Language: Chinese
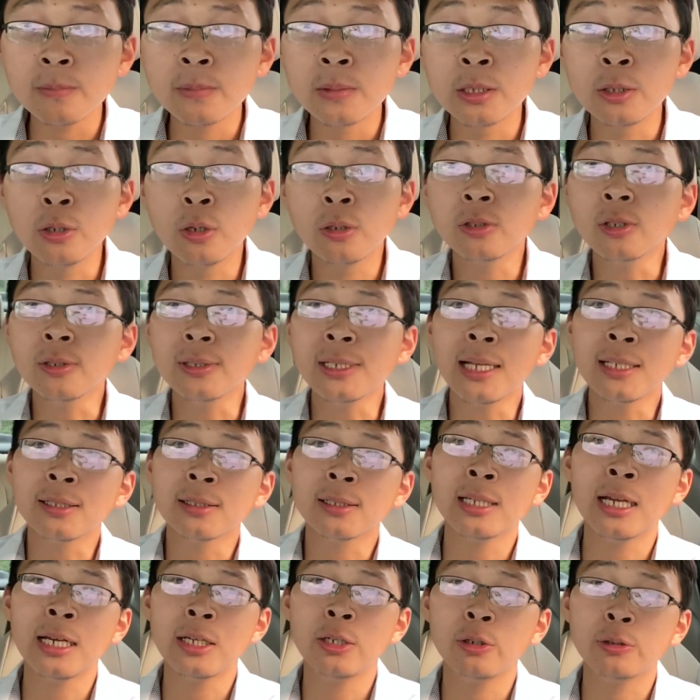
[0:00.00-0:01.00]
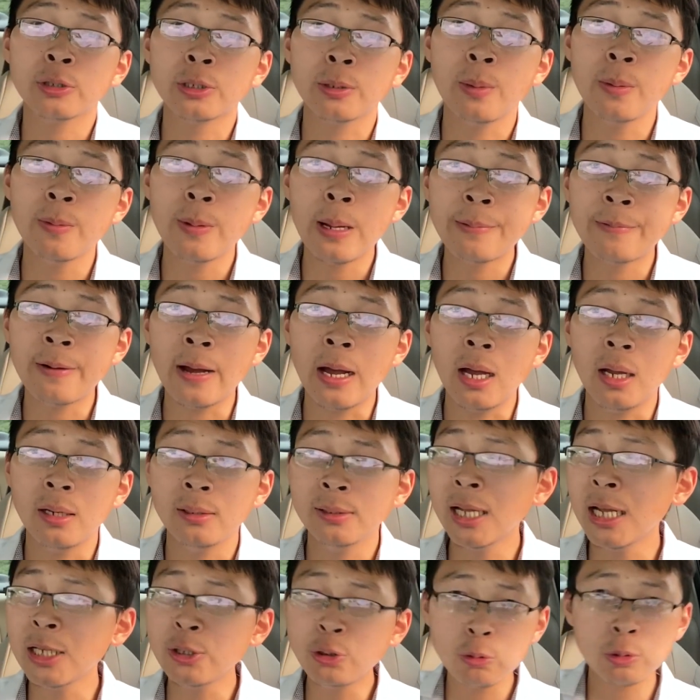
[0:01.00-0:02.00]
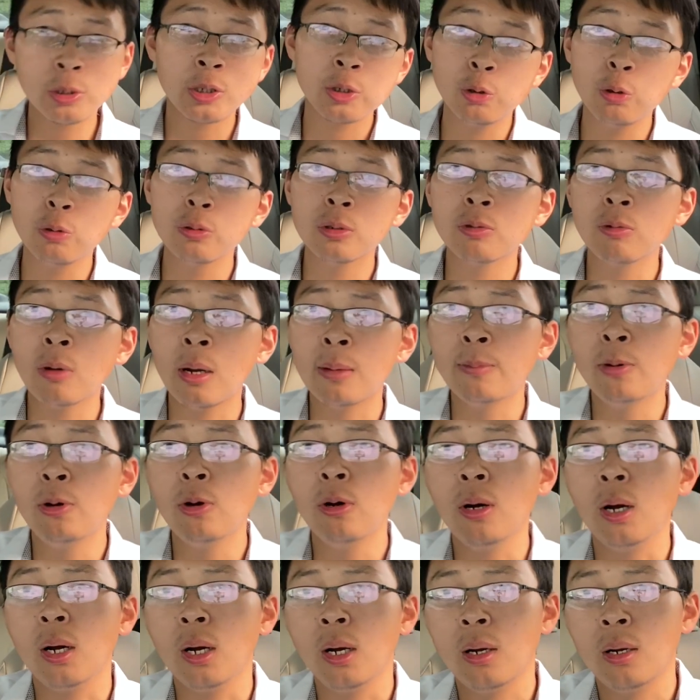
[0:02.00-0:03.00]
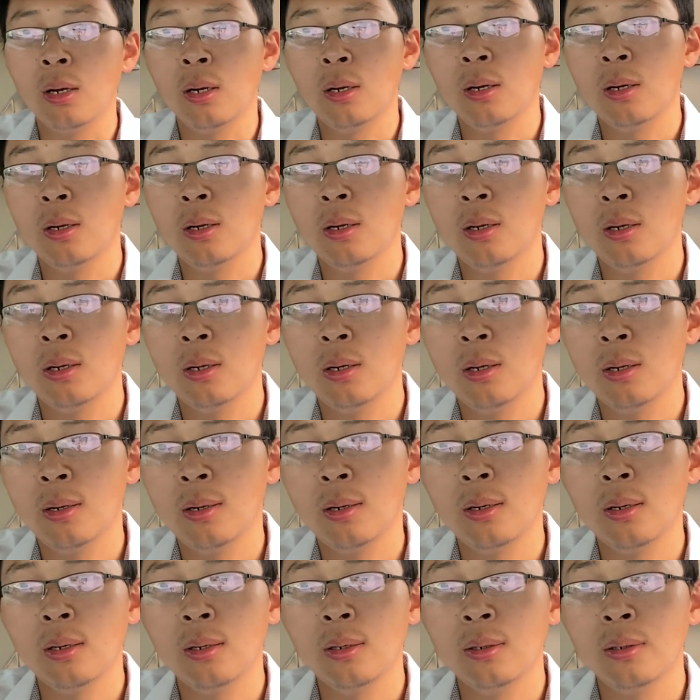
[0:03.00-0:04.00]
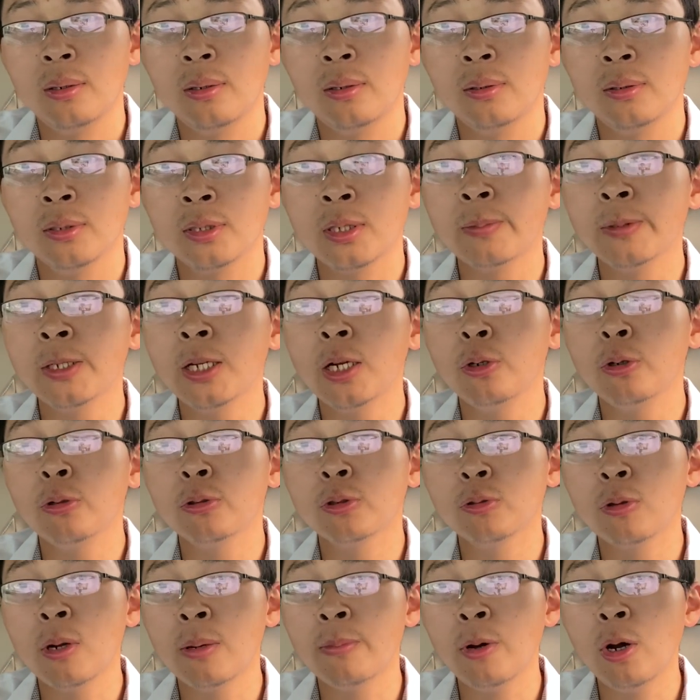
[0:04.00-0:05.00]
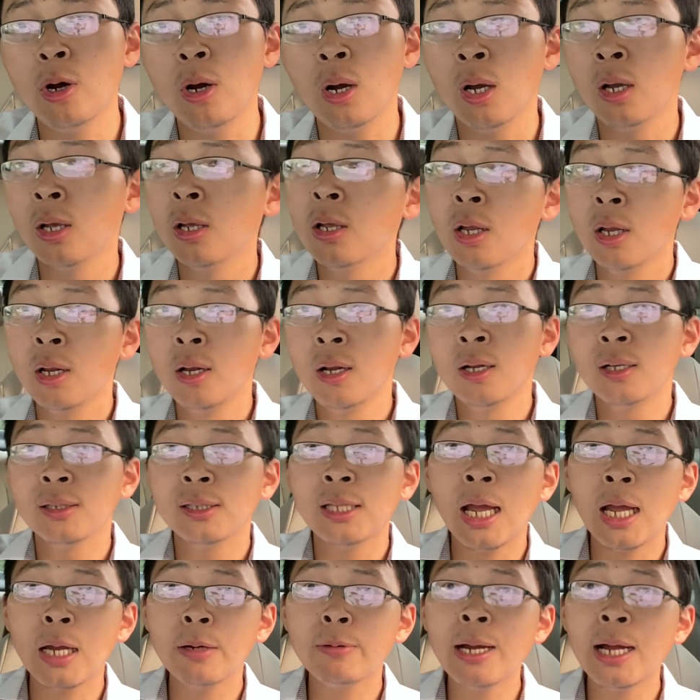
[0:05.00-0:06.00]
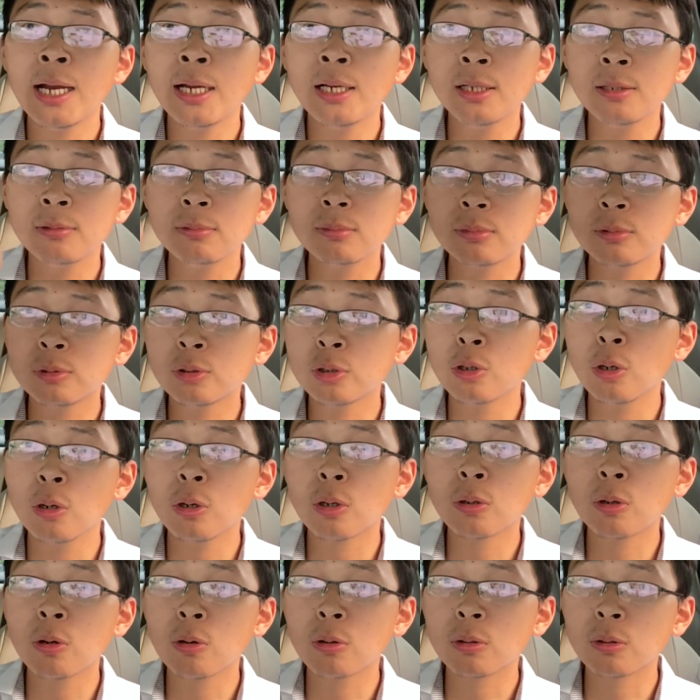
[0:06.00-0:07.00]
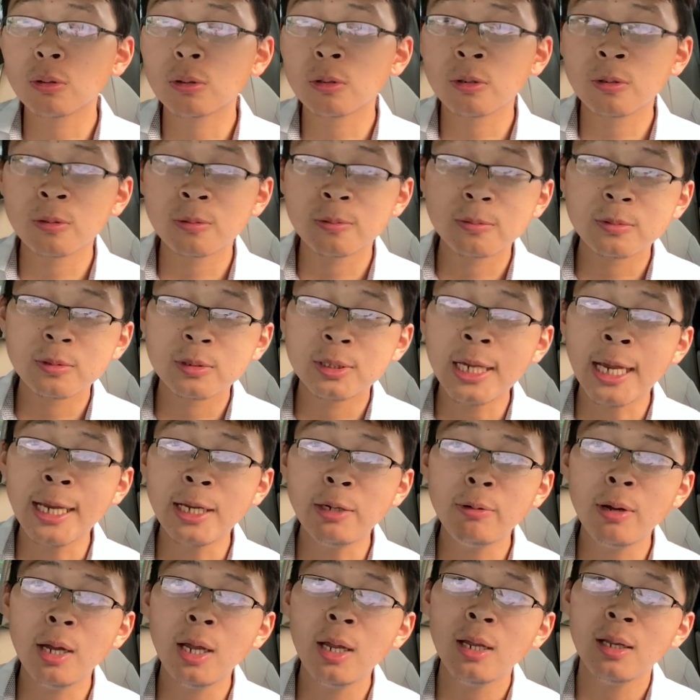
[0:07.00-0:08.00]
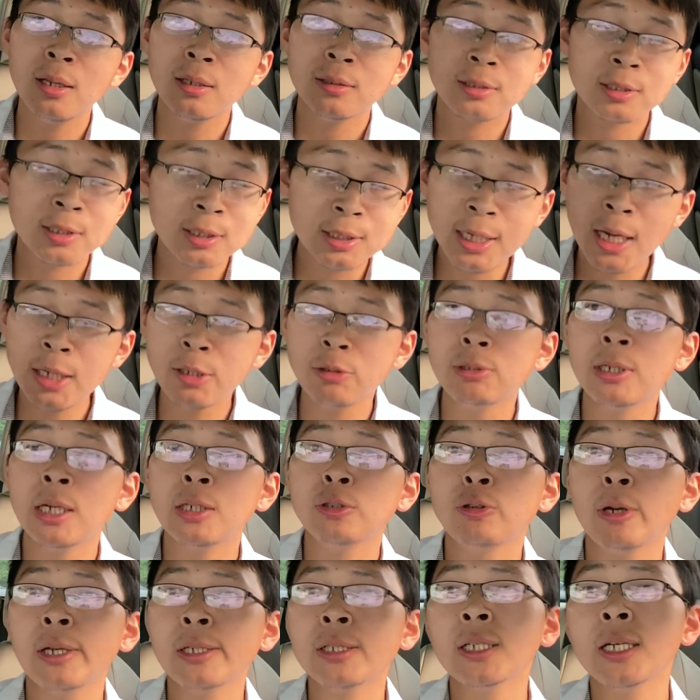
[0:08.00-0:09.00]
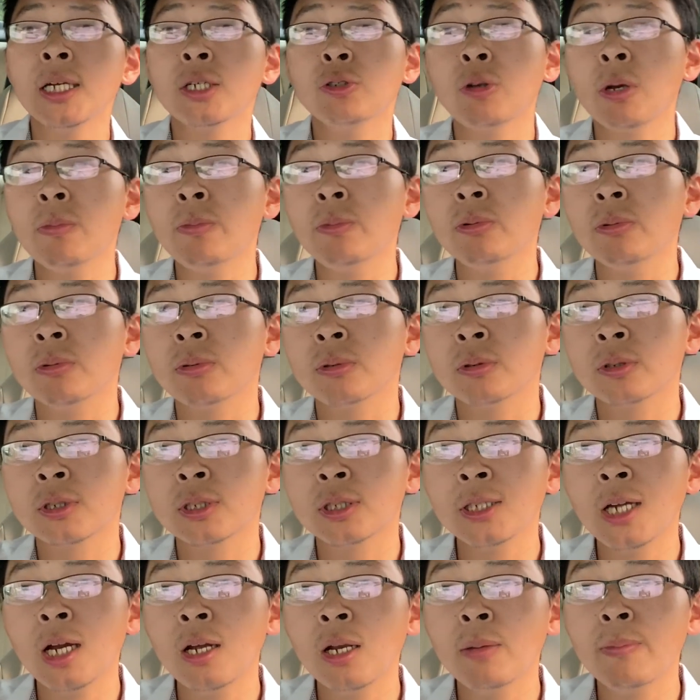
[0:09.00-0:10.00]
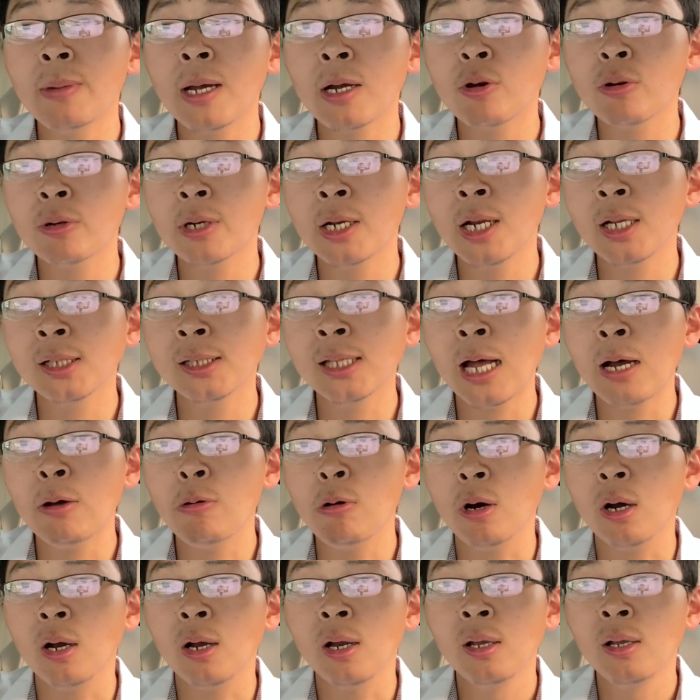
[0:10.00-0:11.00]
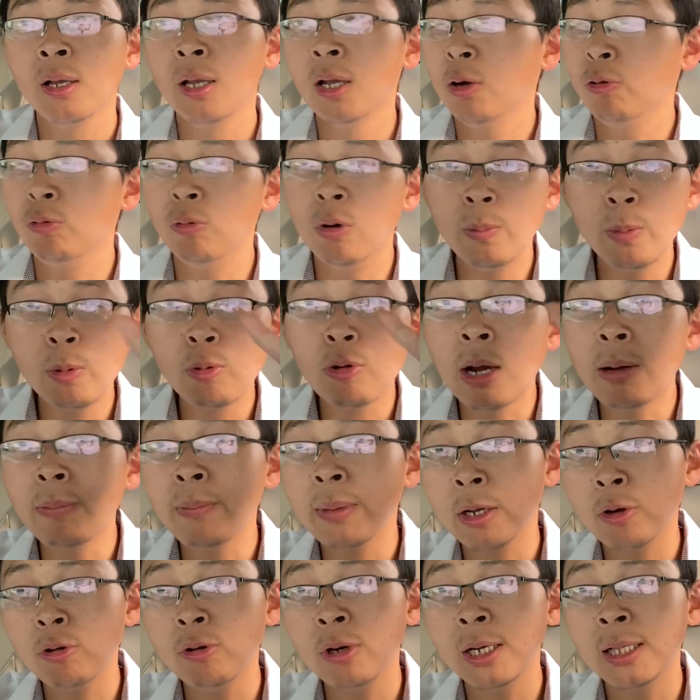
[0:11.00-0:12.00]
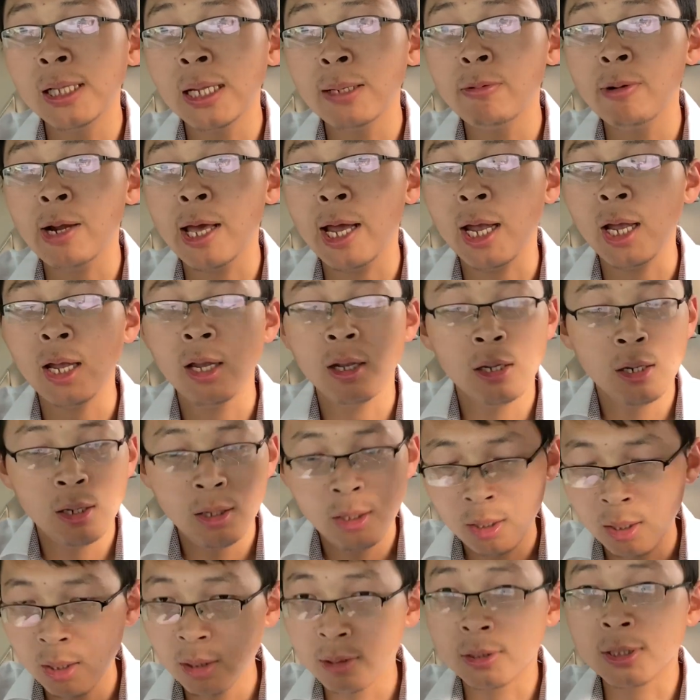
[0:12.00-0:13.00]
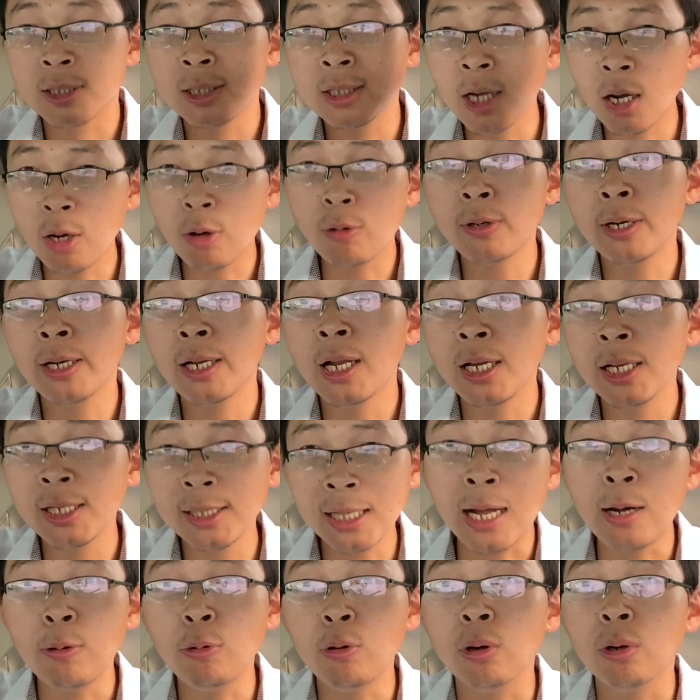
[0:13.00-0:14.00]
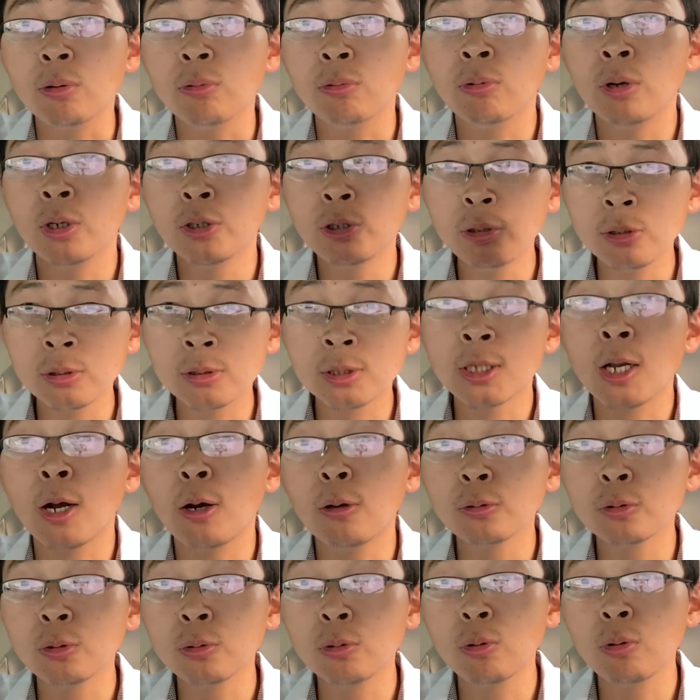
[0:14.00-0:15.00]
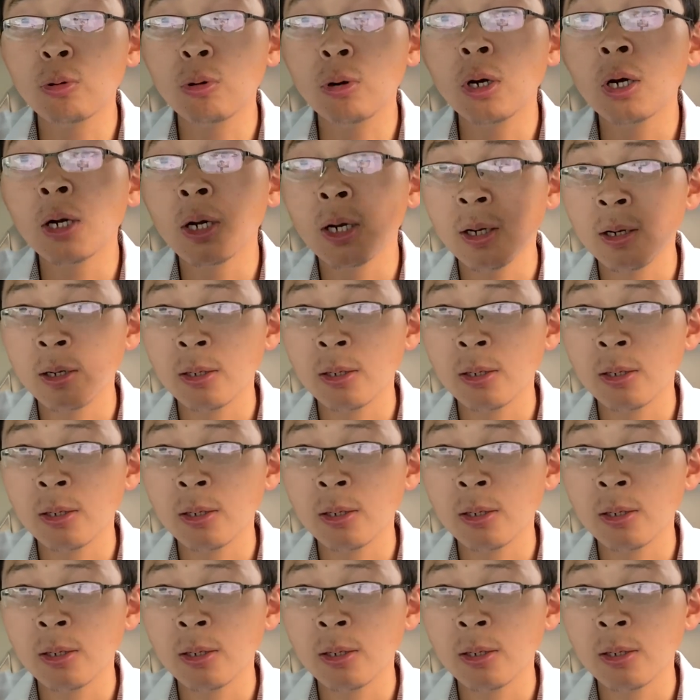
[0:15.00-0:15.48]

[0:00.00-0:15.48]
有人说那那有什么办法？那就是鱼死网破。什么叫鱼死网破？台湾呢，就蔡英文直接就向全世界宣布，只要他妈共产党打我，我不管美国人来不来，只要共产党一打我，我就朝中国